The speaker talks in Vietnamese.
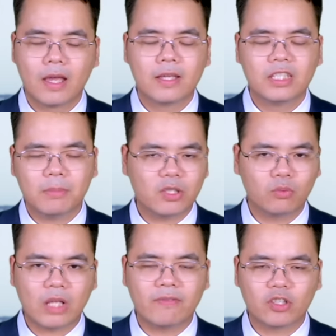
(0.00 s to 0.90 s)
nhưng mà chúng
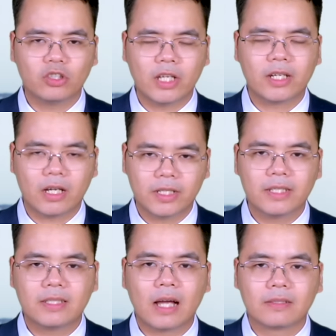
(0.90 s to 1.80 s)
ta vẫn có thể khẳng định
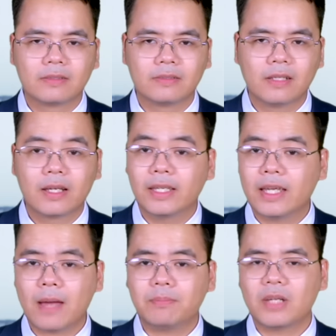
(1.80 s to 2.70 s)
rằng
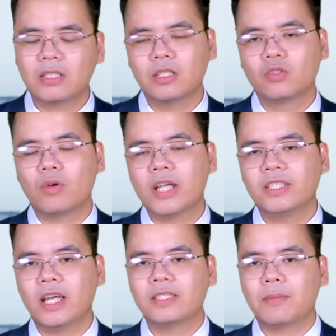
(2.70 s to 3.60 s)
Kiev đã sử dụng
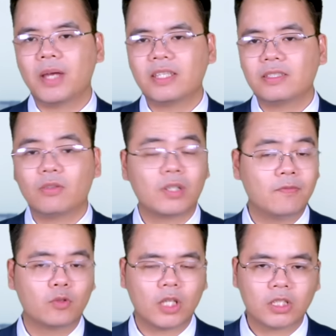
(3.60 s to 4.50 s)
ATACMS trong các
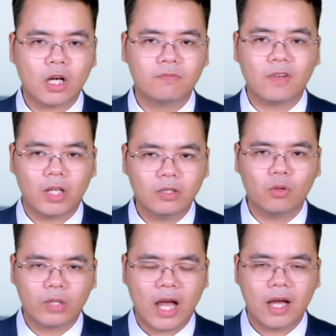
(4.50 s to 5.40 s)
vụ tấn công vào lãnh thổ
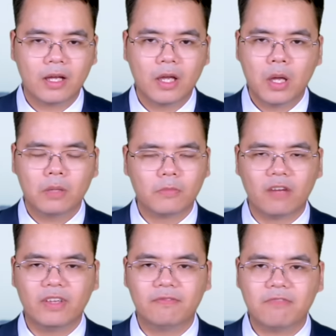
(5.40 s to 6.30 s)
Nga, bởi
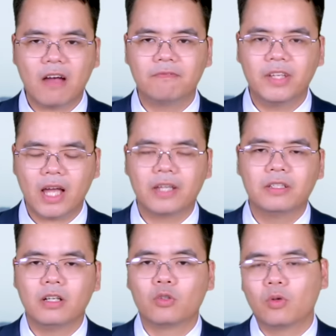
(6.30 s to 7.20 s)
vì phạm vi ảnh
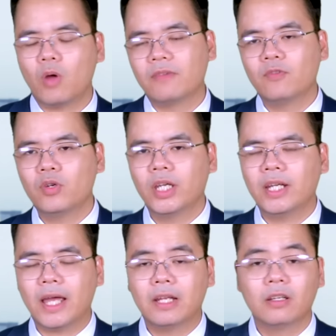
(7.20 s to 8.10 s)
hưởng của loại vũ khí
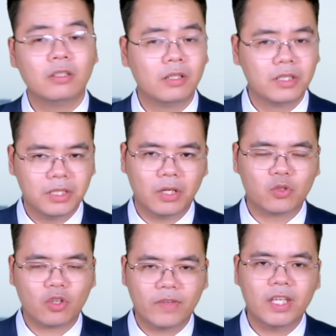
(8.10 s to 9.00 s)
này lớn hơn nhiều
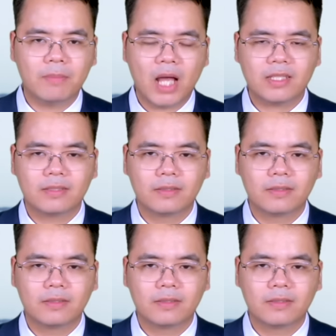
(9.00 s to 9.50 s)
so với HIMARS.